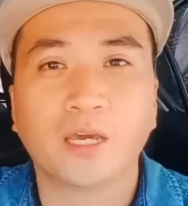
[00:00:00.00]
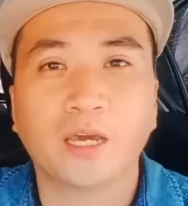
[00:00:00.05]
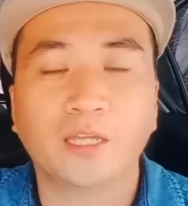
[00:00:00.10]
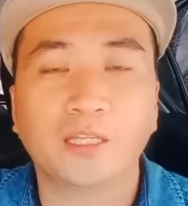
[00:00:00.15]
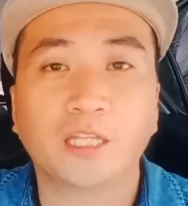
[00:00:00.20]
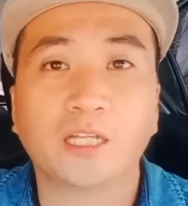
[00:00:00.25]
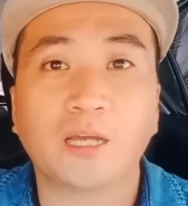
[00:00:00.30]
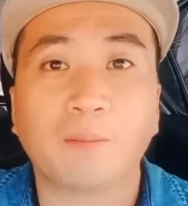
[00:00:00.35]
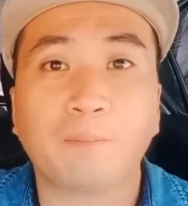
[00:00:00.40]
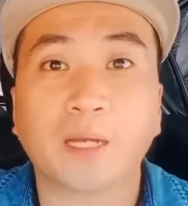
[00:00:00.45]
And
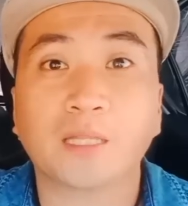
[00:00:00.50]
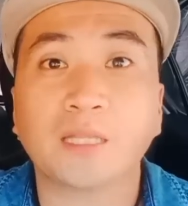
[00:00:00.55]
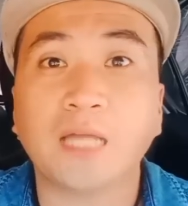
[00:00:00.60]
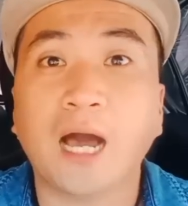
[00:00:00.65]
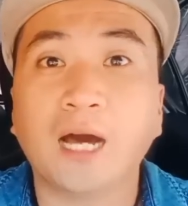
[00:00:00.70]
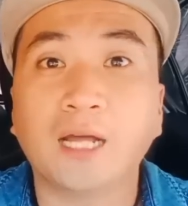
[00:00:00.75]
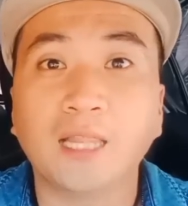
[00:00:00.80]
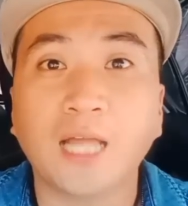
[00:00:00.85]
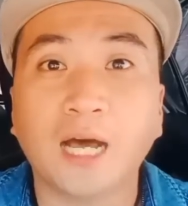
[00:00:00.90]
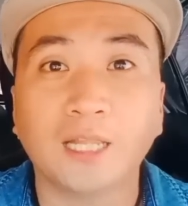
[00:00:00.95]
then kapag
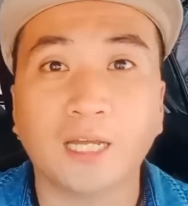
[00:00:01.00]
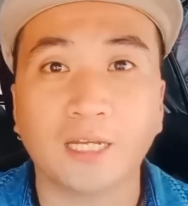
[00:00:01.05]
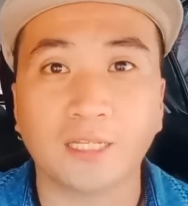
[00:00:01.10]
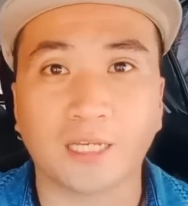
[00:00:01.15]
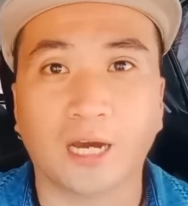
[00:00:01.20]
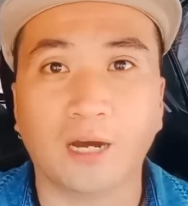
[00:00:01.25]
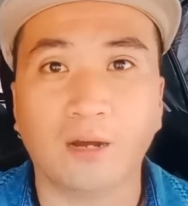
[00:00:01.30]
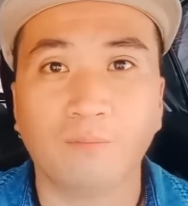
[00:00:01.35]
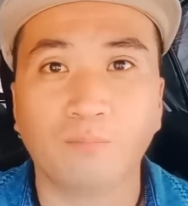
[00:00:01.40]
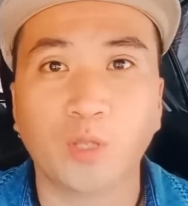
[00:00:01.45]
naalala
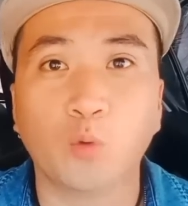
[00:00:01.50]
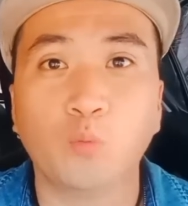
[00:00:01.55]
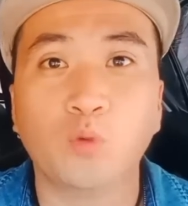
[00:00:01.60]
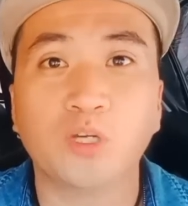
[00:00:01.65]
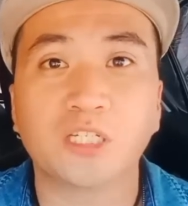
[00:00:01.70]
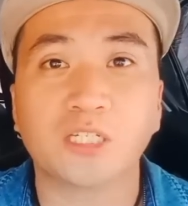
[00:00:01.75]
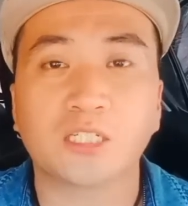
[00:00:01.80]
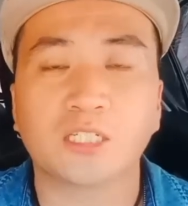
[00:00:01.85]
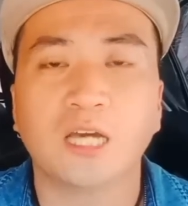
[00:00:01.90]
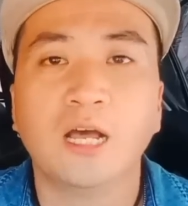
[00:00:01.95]
niya, no,
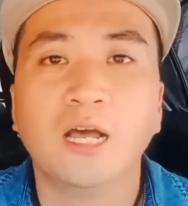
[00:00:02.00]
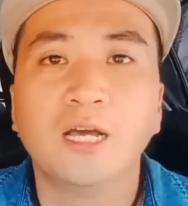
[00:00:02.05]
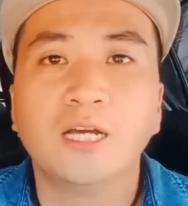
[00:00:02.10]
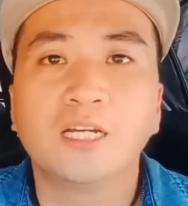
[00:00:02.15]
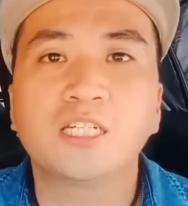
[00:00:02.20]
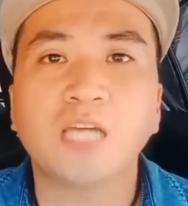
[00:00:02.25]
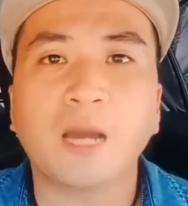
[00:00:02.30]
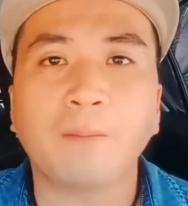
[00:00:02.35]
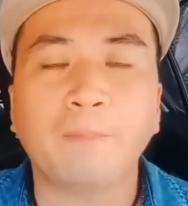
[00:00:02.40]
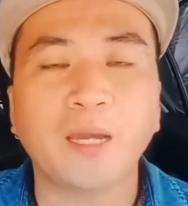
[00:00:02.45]
which is
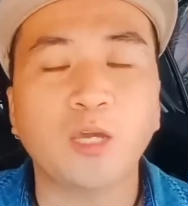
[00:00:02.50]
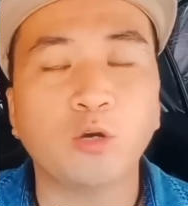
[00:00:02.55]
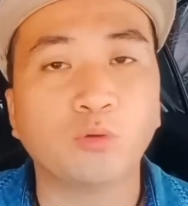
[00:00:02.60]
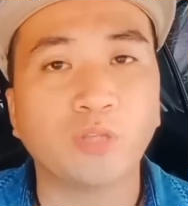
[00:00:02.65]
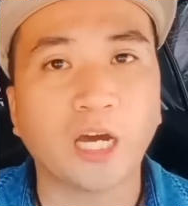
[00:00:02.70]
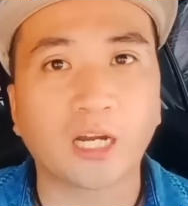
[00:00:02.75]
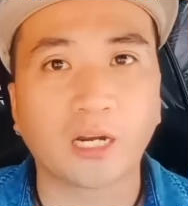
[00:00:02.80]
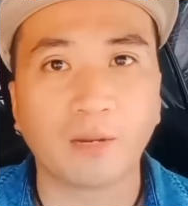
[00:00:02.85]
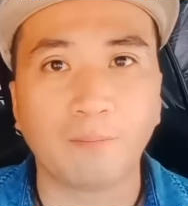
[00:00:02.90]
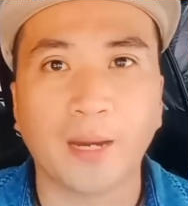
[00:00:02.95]
siya pa
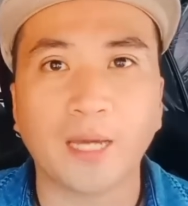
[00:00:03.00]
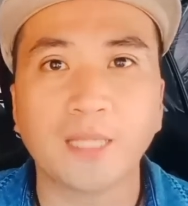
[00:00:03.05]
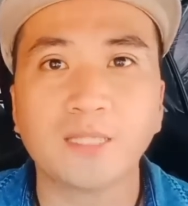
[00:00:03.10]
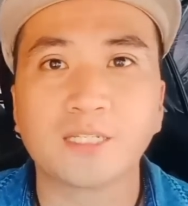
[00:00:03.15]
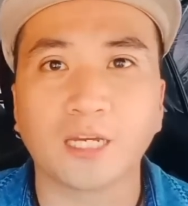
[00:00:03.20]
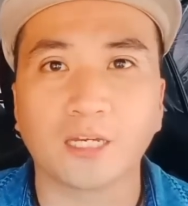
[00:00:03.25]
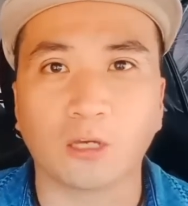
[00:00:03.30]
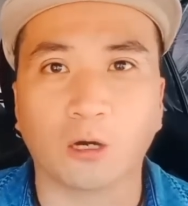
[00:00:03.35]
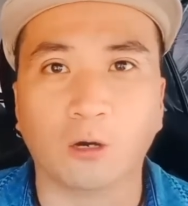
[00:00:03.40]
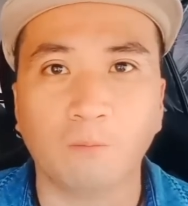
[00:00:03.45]
yung nag-remind
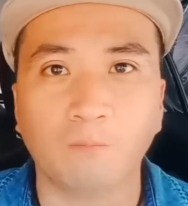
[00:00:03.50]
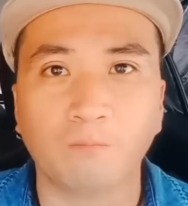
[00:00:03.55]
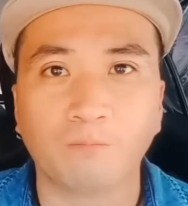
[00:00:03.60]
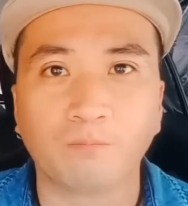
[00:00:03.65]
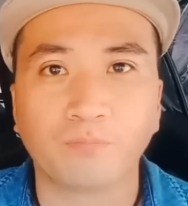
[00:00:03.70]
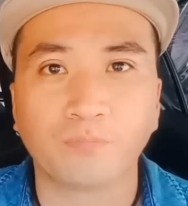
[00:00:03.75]
sa'yo